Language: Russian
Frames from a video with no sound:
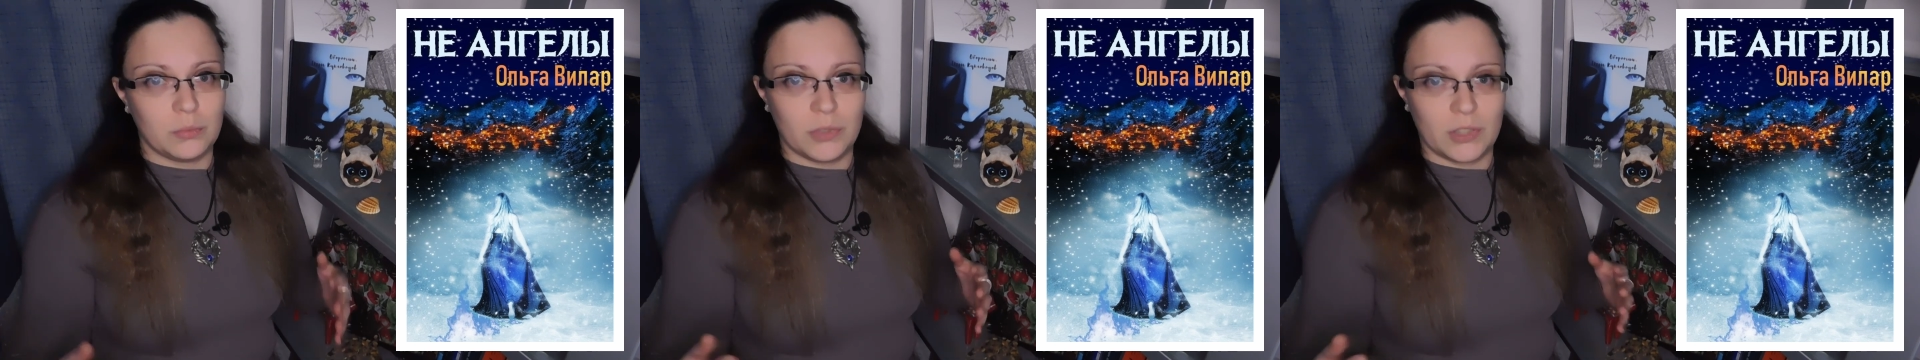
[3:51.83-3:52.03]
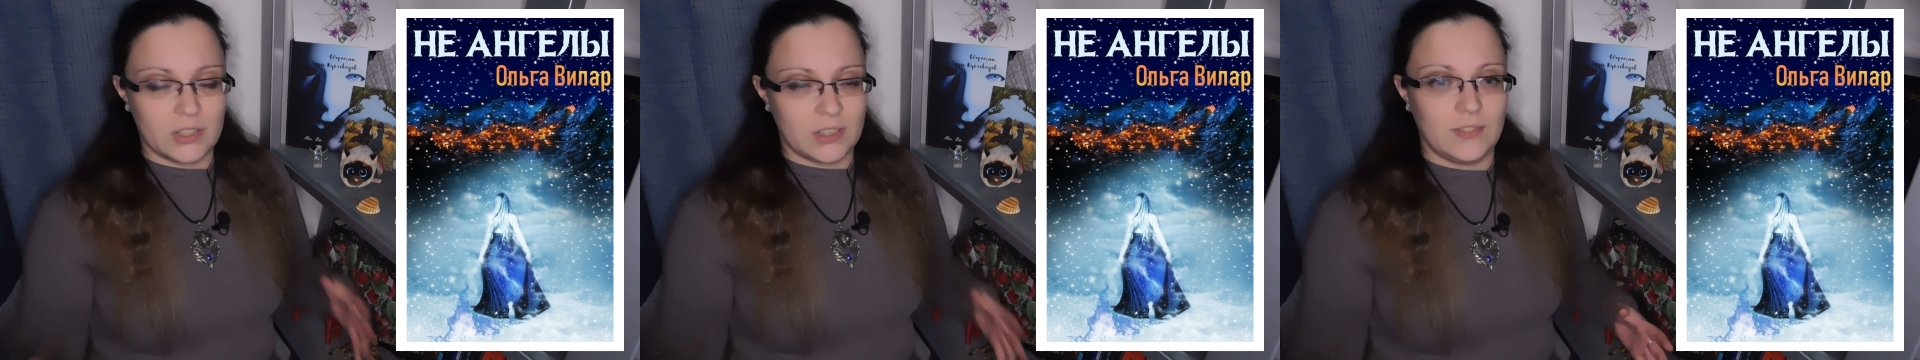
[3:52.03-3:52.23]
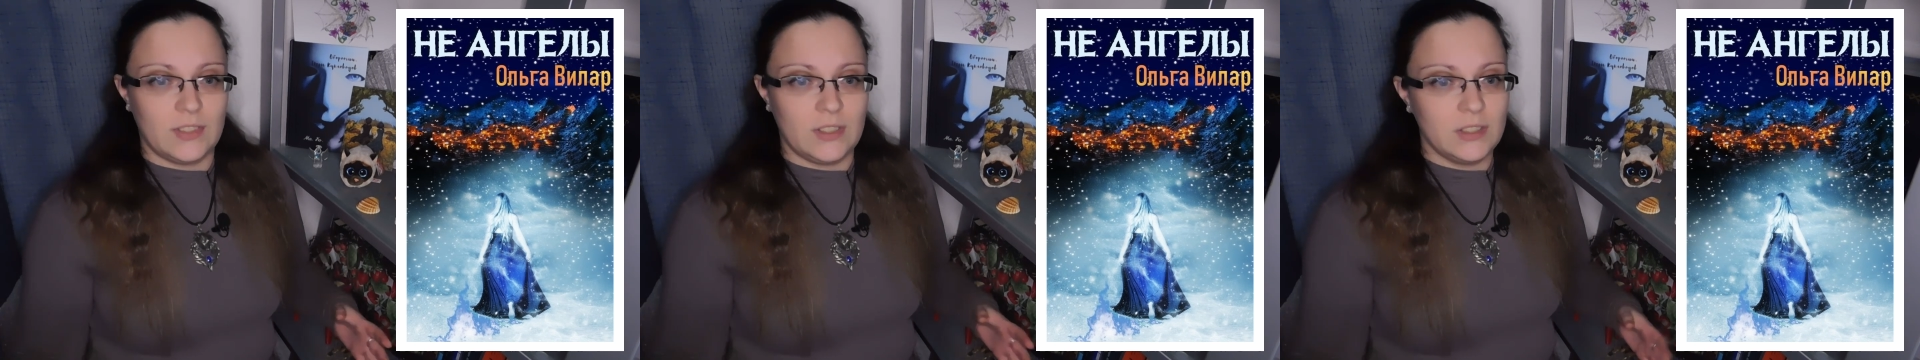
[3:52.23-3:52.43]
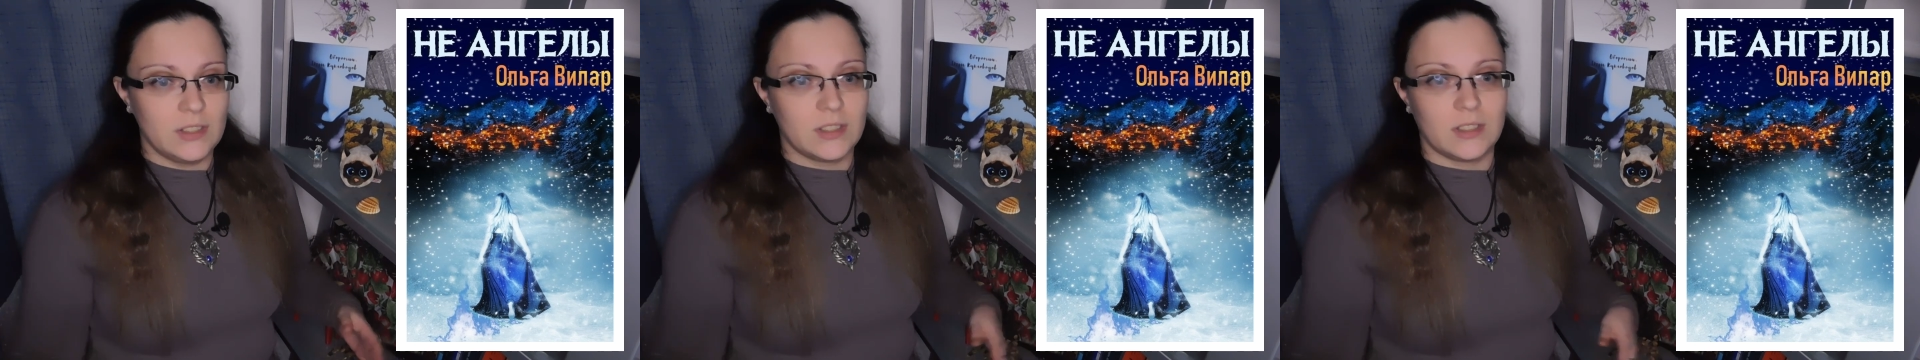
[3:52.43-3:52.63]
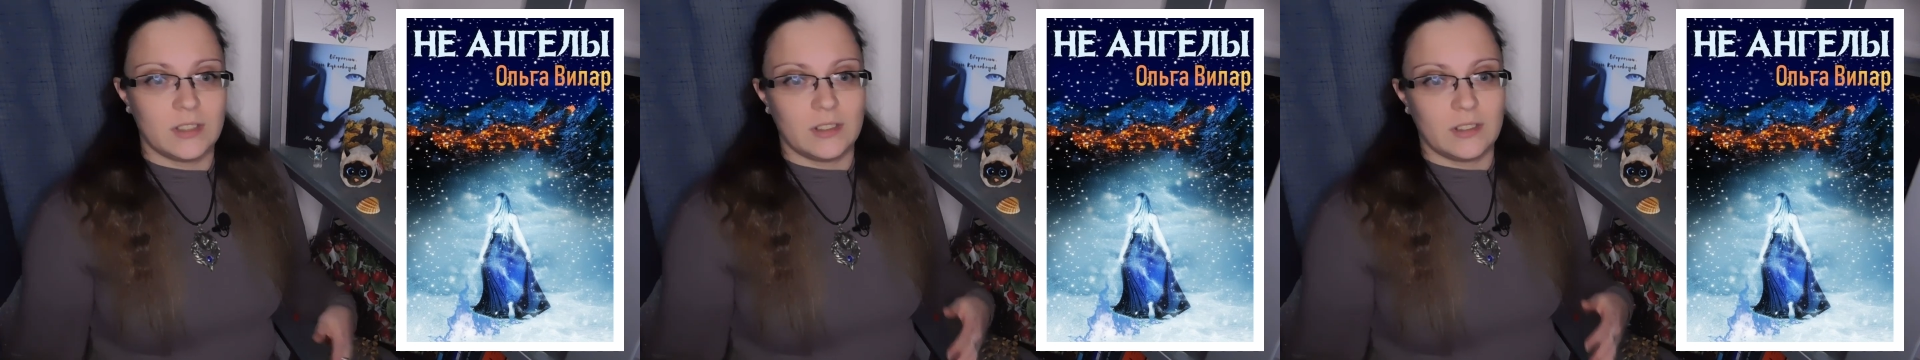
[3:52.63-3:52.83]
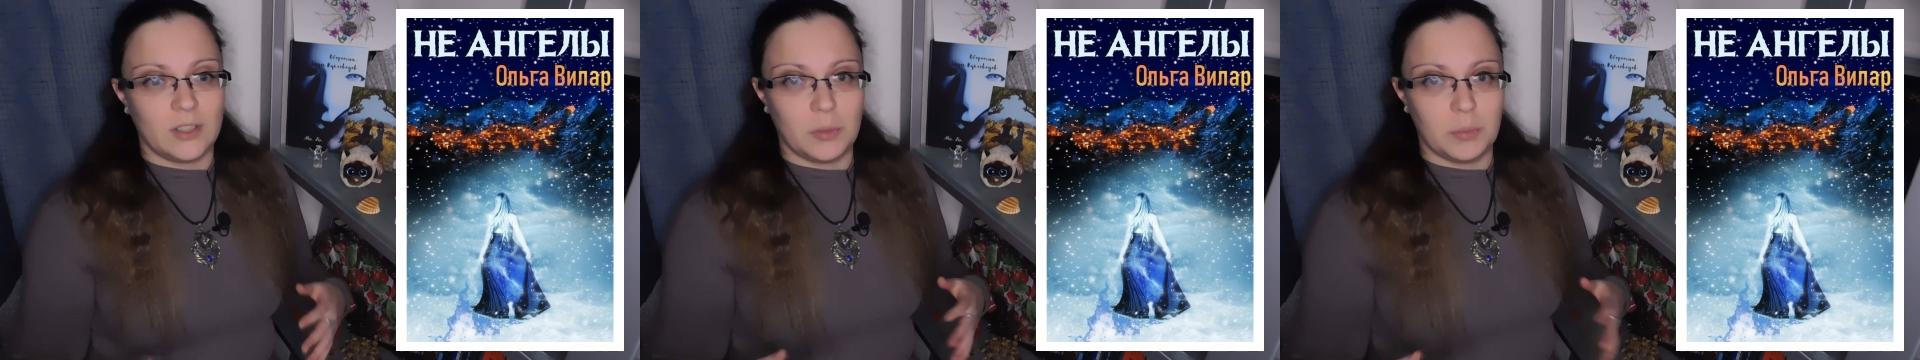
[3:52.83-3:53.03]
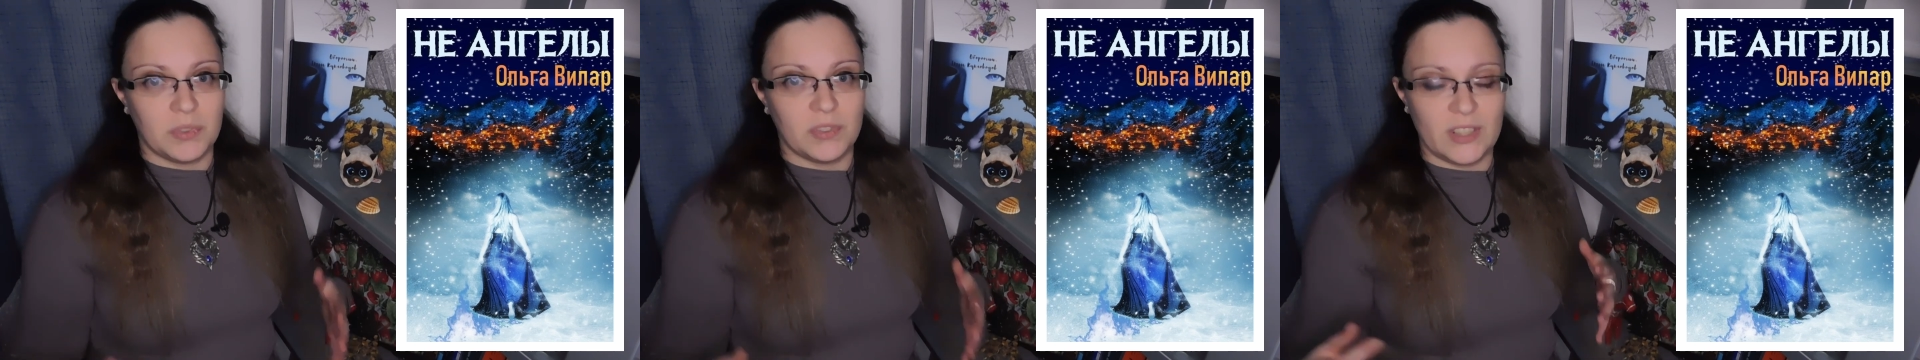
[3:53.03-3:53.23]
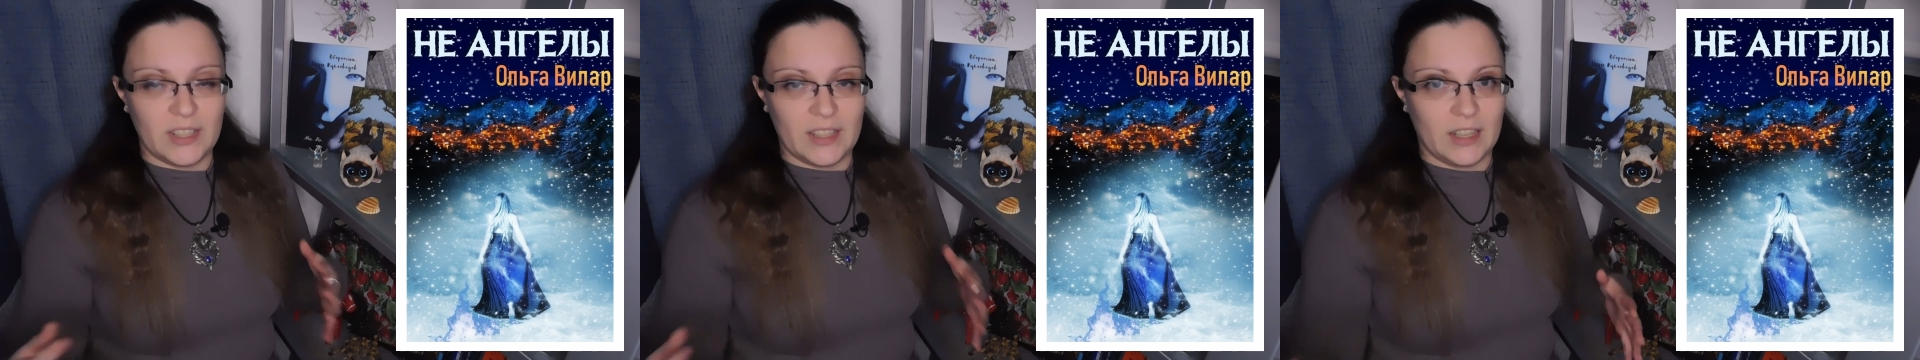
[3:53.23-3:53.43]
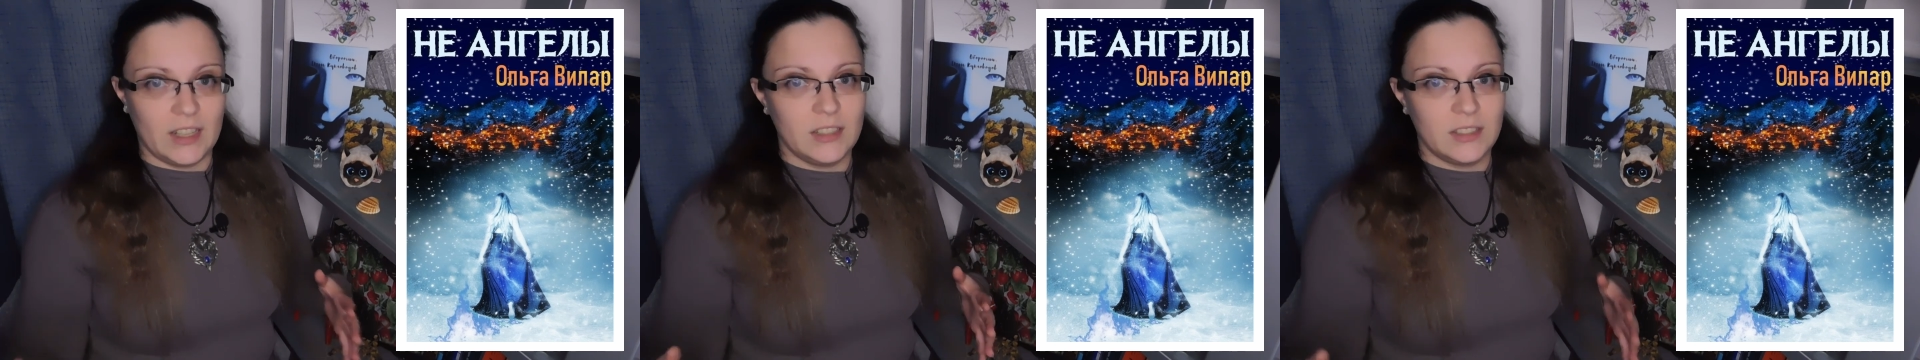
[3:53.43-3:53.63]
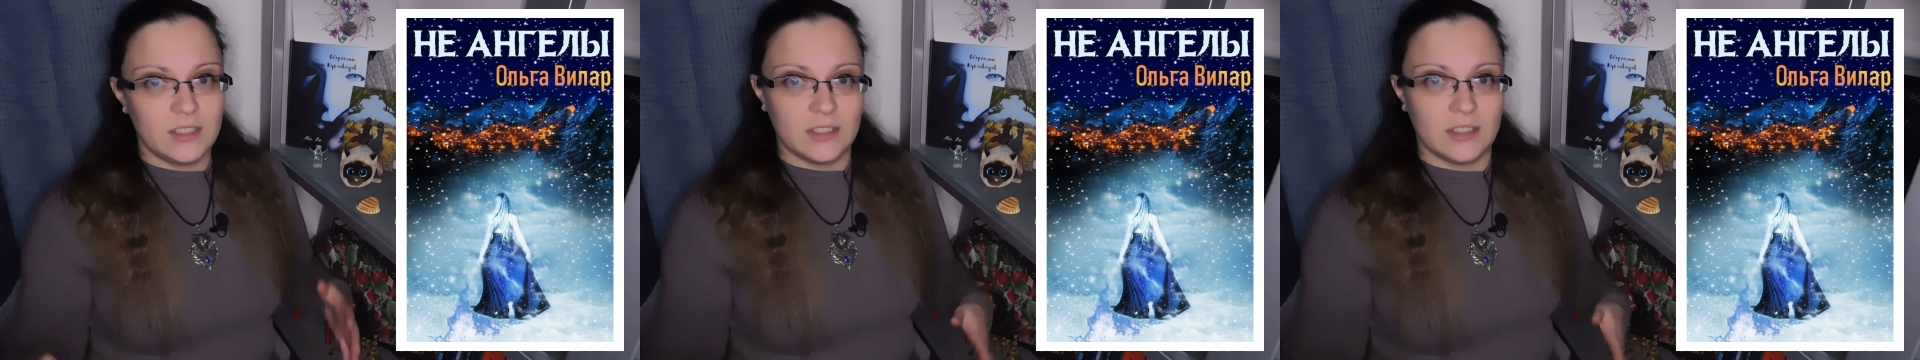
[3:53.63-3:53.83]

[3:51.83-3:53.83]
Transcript: развиться и повлиять